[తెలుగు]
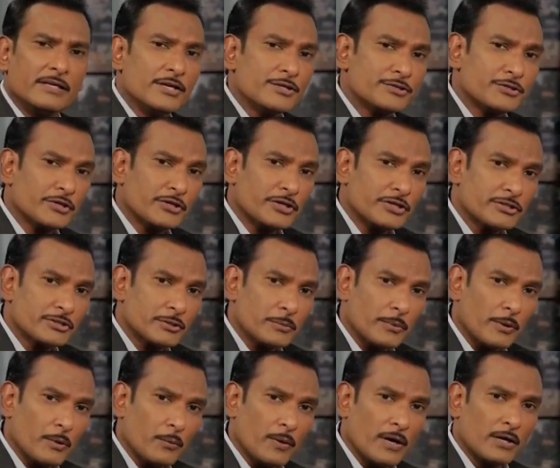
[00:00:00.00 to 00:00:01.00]
యేసుక్రీస్తు
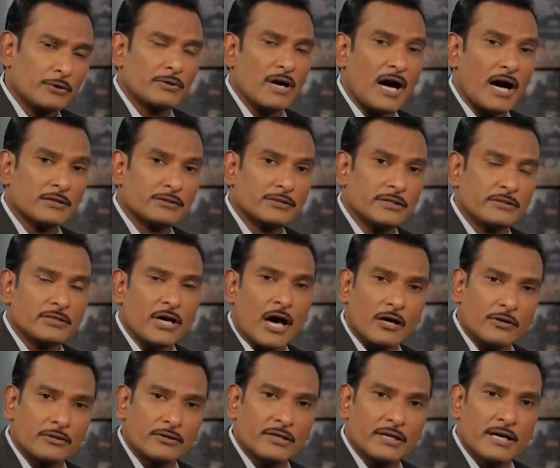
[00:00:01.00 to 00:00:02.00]
ప్రభువారు అతి
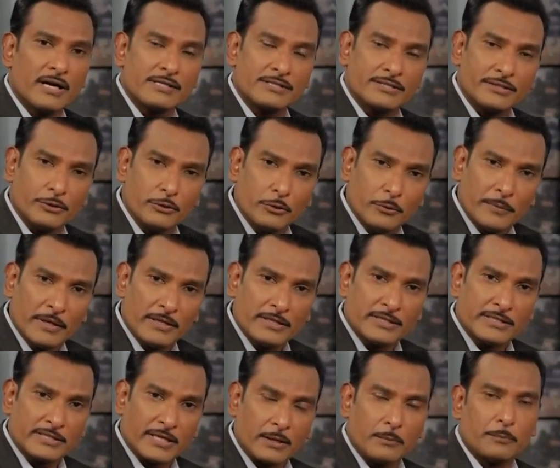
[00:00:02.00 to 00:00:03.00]
దారుణంగా సెలువు మీద
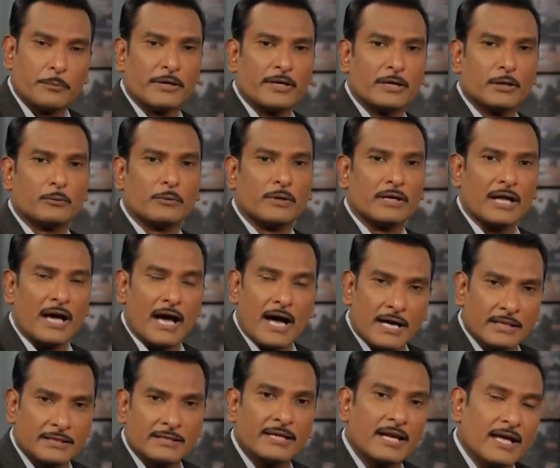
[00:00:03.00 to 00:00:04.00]
చనిపోయినటువంటి
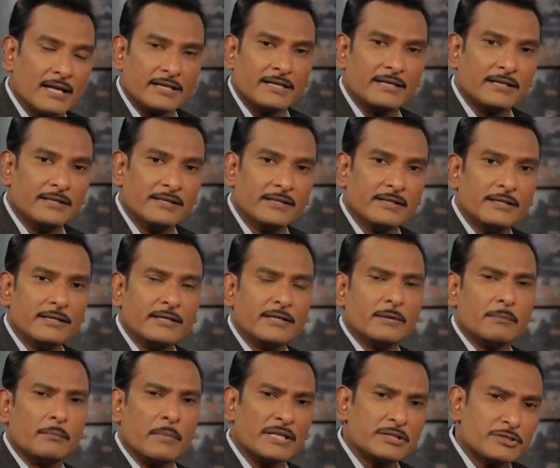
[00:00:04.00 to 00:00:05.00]
ఆ దినాన్ని
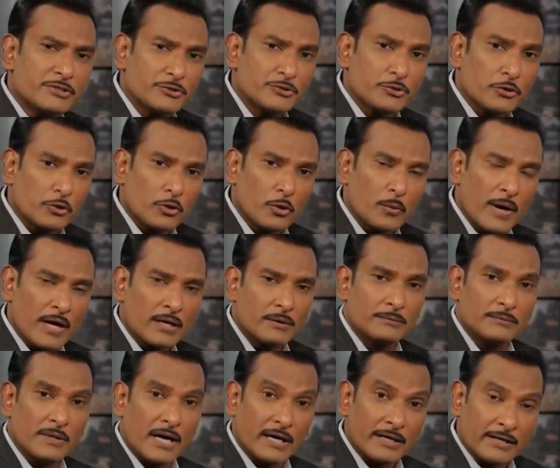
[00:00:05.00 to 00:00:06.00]
మంచి
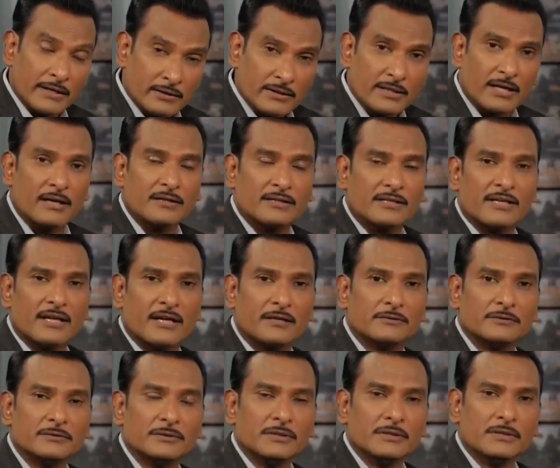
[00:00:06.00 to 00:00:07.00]
శుక్రవారం అని
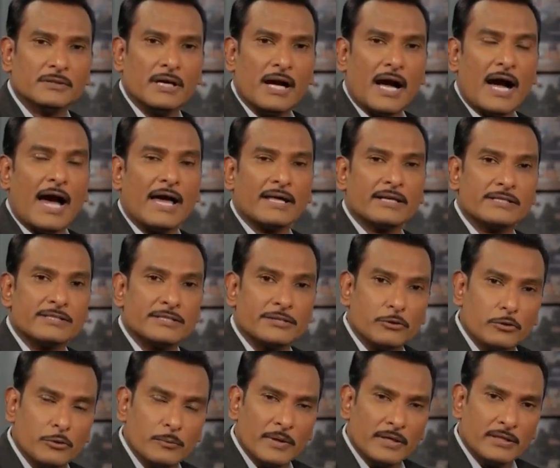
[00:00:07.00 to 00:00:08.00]
ఎందుకంటున్నారు ఆయన
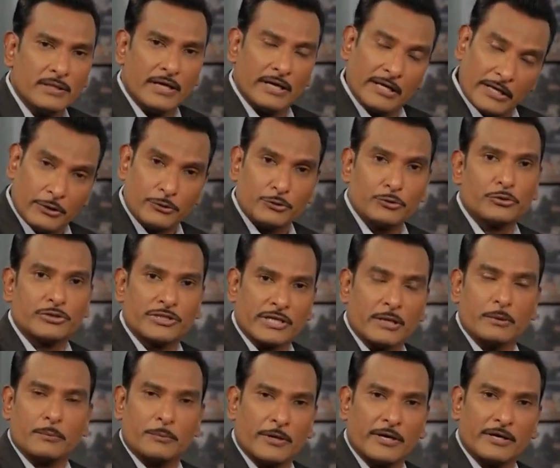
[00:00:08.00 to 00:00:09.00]
సిలువు మీద ఎందుకు
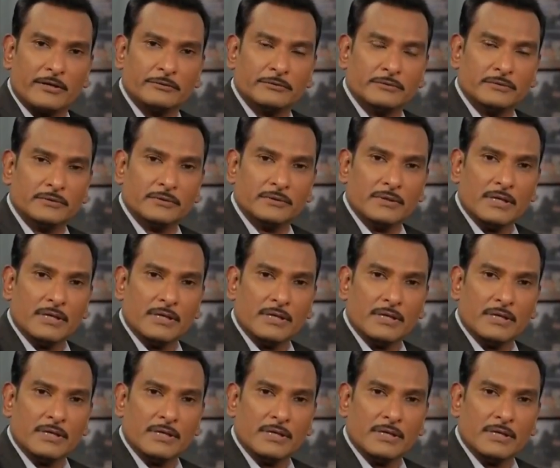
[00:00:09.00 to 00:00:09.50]
చనిపోయాడు